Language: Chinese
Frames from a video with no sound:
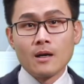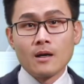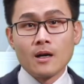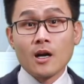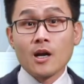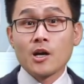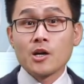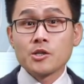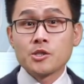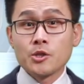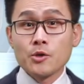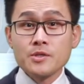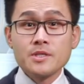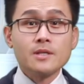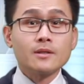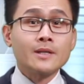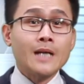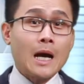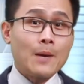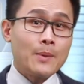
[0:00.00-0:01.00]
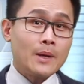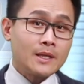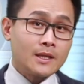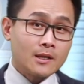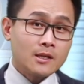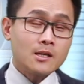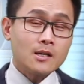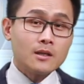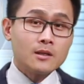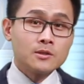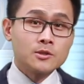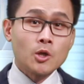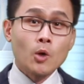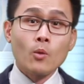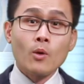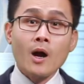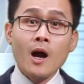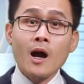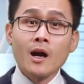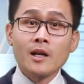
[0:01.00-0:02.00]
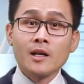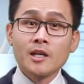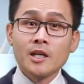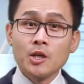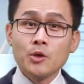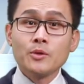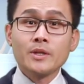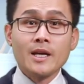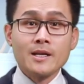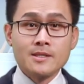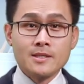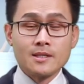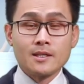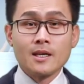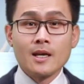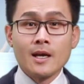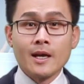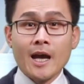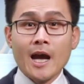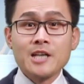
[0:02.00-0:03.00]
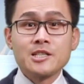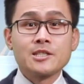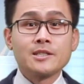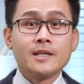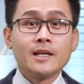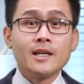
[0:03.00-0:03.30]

而球星卡佩尼克从二零一六年起开始